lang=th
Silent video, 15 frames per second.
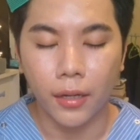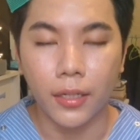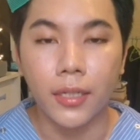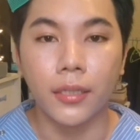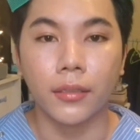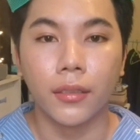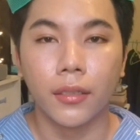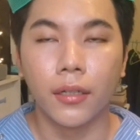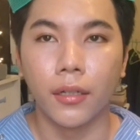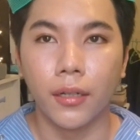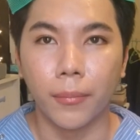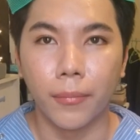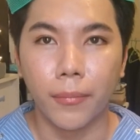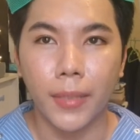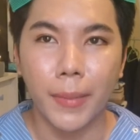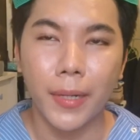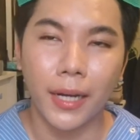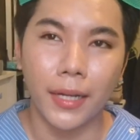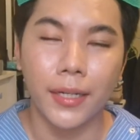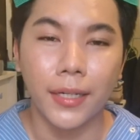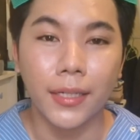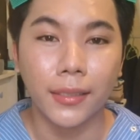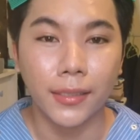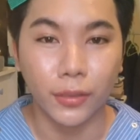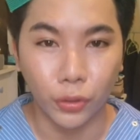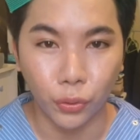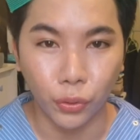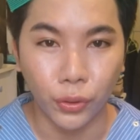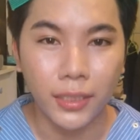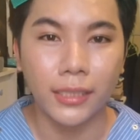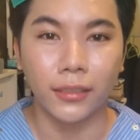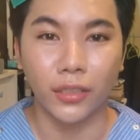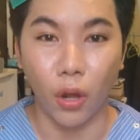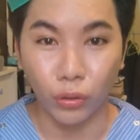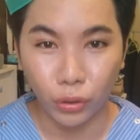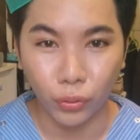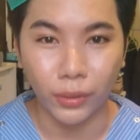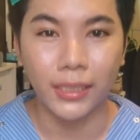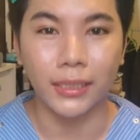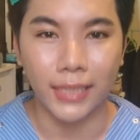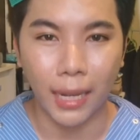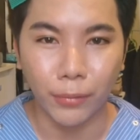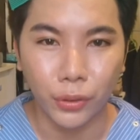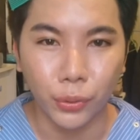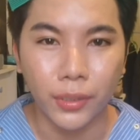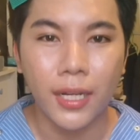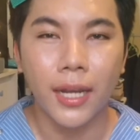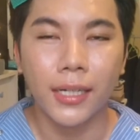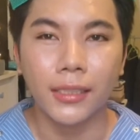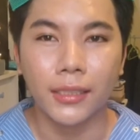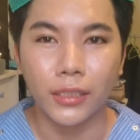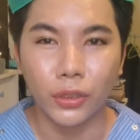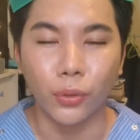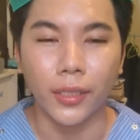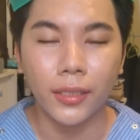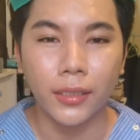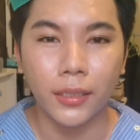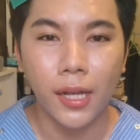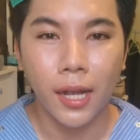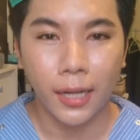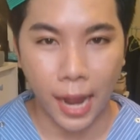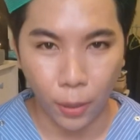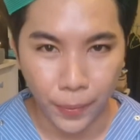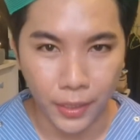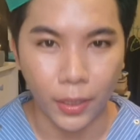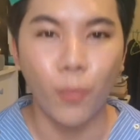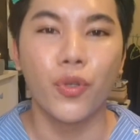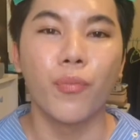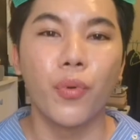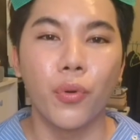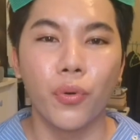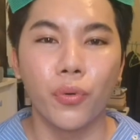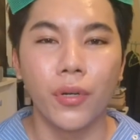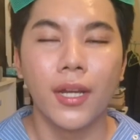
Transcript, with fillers: หนึ่งอมันมีเบอร์อะไรหนึ่งหนึ่งศูนย์หนึ่งสองศูนย์หนึ่งสามศูนย์หนึ่งหนึ่งศูนย์นี่คือขาวผีอมชมพู